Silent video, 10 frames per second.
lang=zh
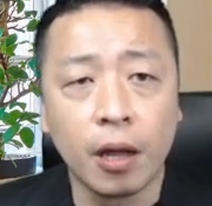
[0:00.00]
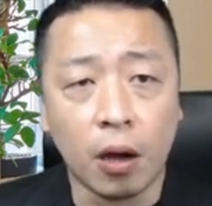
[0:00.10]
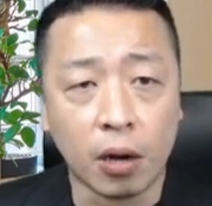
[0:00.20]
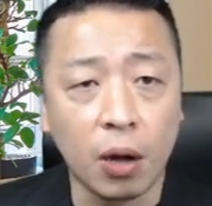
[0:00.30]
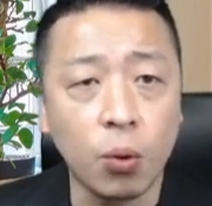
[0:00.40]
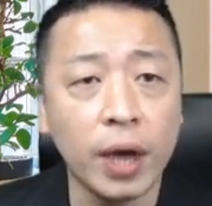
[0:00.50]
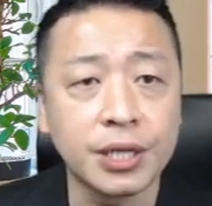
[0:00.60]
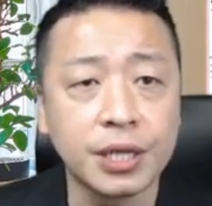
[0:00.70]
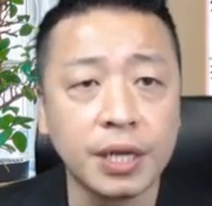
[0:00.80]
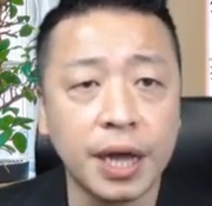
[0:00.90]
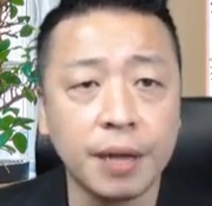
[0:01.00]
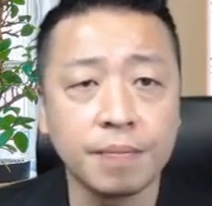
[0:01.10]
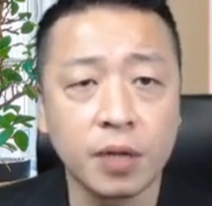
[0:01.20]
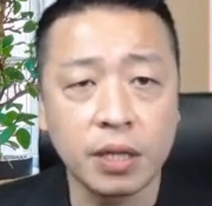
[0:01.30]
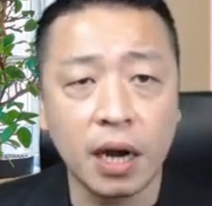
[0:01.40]
哦，然后外资嘞，
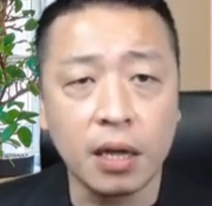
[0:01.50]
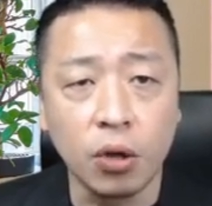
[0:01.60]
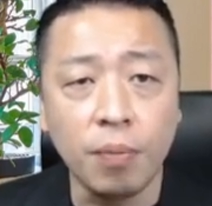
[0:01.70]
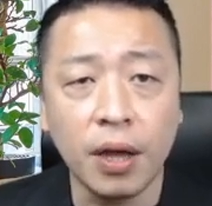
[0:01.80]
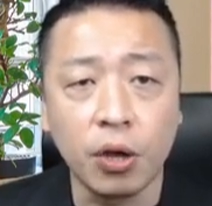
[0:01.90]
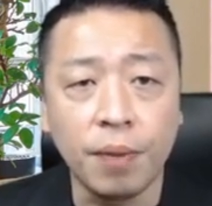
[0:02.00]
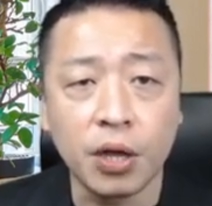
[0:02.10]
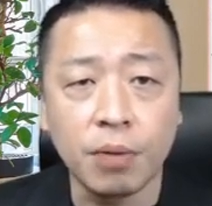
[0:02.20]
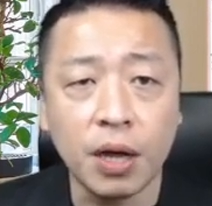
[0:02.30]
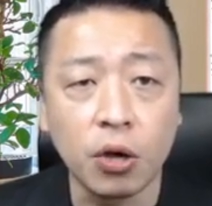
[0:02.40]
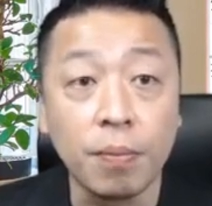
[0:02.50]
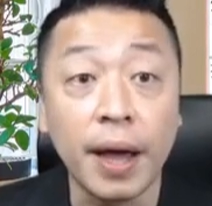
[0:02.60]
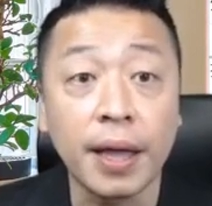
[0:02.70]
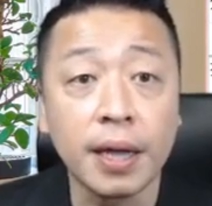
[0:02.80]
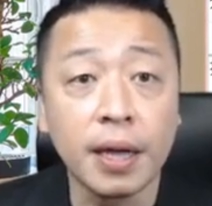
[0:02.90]
当然有买有卖，有卖有卖